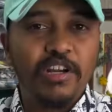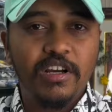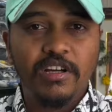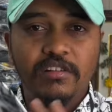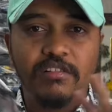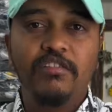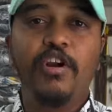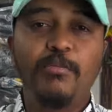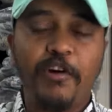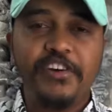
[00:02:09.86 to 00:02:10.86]
ஒரு
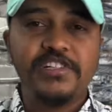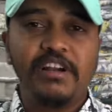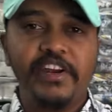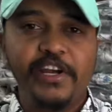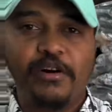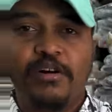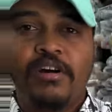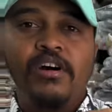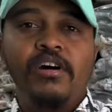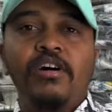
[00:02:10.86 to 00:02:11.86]
ஃபுல் ப்ரொஃபஷனல் வீடியோ
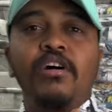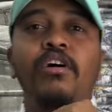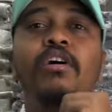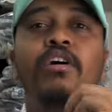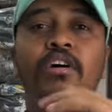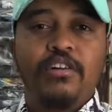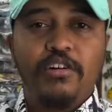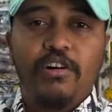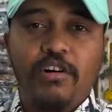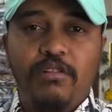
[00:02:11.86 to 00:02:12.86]

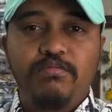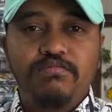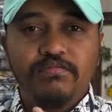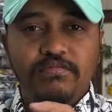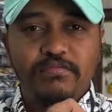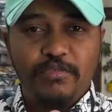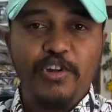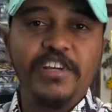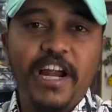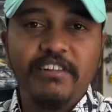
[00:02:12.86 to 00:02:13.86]
ஸோ
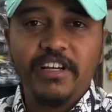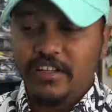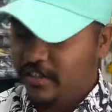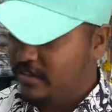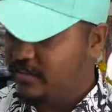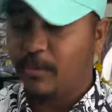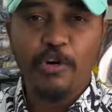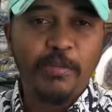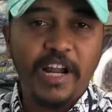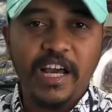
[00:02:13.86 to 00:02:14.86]
முடிஞ்ச அளவு
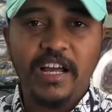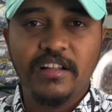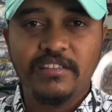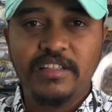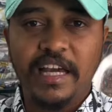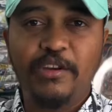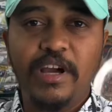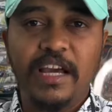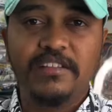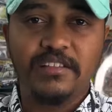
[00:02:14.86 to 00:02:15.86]
சப்போர்ட் பண்ணுங்கள் தேங்க்யூ
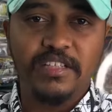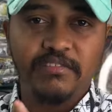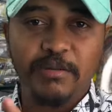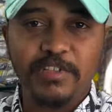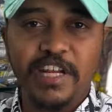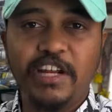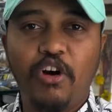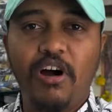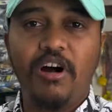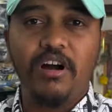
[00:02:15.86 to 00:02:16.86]
கைஸ் இது
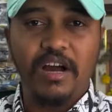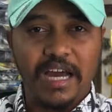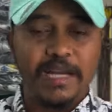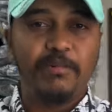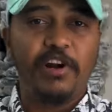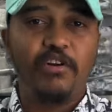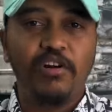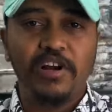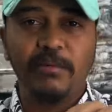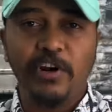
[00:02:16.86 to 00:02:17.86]
வெப்சைட்லேயே ஆட்
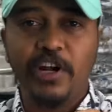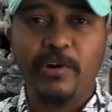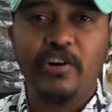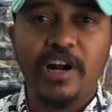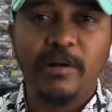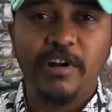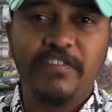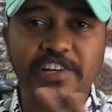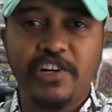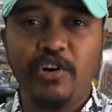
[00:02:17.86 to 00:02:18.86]
பண்ணுறோம் டபிள்யூ டபிள்யூ டாட் ரிபல்
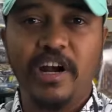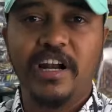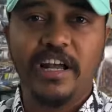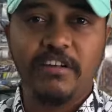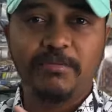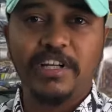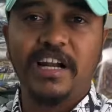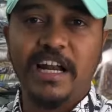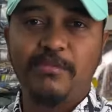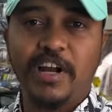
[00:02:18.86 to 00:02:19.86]
ஃபேஷன் டாட் இன்கிற
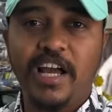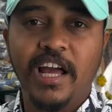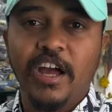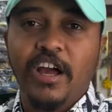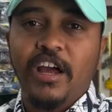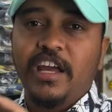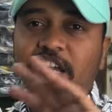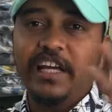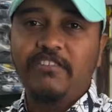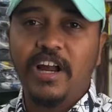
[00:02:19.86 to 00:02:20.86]
வெப்சைட்டில் ட்ரை பண்ணுங்கள்
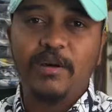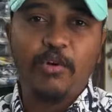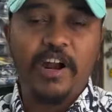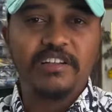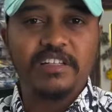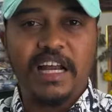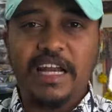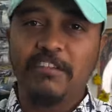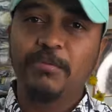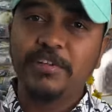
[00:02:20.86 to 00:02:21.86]
இனி வர ப்ராடக்ட்ஸ்
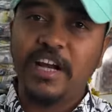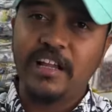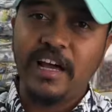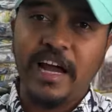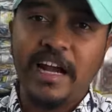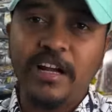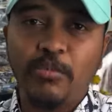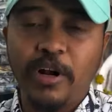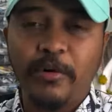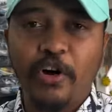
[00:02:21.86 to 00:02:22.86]
நிறைய வெப்சைட்டில் தான் ஆட் இன்
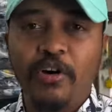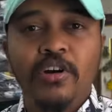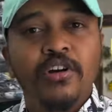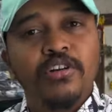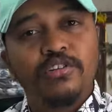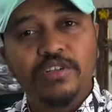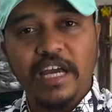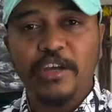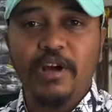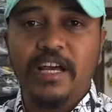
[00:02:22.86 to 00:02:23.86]
பண்ண போகிறோம் ஸோ
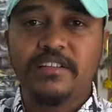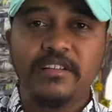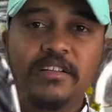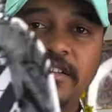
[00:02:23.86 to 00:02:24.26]
தேங்க்யூ கைஸ்